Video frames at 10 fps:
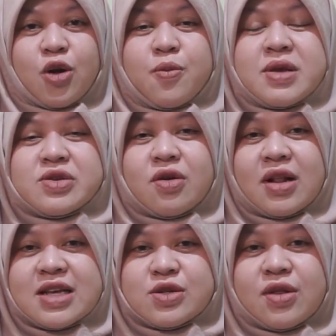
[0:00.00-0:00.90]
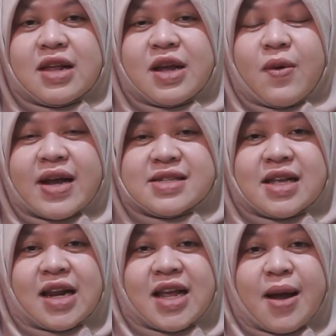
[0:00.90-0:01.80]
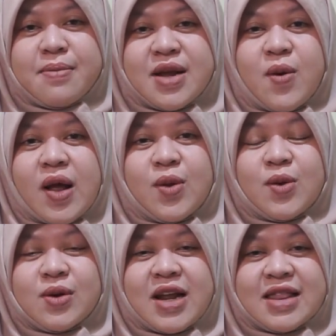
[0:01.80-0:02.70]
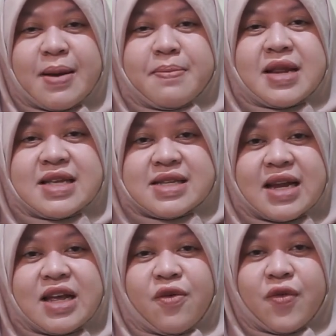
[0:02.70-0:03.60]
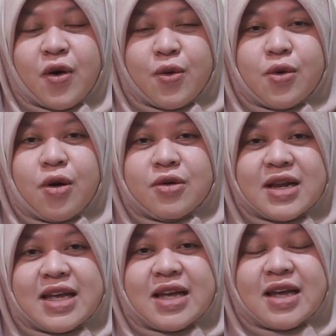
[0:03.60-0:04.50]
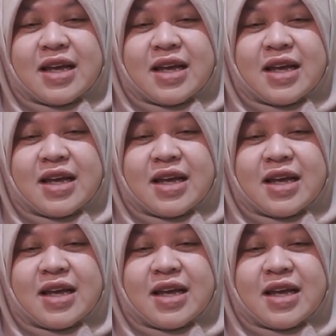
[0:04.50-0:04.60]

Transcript: Robbi srahli sodri wa yassirli amri wahlul uqdatam min lisani yafqahu qawli.